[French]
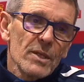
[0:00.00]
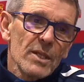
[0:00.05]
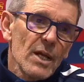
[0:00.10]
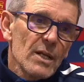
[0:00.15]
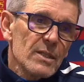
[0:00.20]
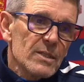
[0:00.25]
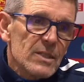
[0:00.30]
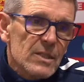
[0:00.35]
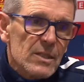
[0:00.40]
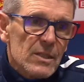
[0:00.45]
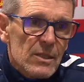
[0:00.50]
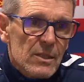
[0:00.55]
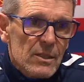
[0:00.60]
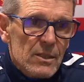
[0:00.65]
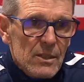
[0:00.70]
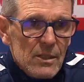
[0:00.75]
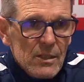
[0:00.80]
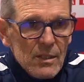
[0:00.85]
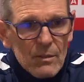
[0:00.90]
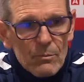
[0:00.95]
penalty,
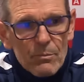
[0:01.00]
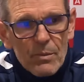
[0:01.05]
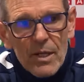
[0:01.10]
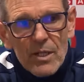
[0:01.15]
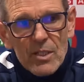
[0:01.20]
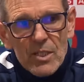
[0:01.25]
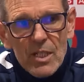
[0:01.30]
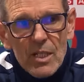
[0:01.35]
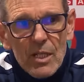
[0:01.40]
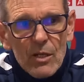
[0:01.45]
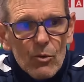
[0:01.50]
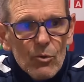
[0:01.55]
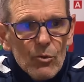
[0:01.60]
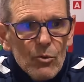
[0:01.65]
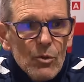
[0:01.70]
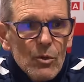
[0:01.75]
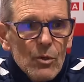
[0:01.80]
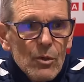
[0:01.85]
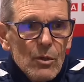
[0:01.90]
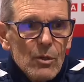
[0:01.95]
il est hyper
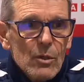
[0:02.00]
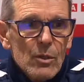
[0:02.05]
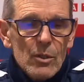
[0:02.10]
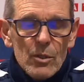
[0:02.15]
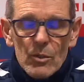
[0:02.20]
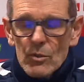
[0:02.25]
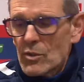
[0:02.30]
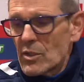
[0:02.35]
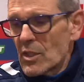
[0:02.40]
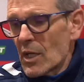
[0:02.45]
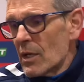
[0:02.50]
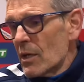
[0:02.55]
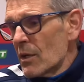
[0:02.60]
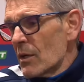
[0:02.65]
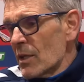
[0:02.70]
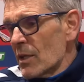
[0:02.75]
généreux. Je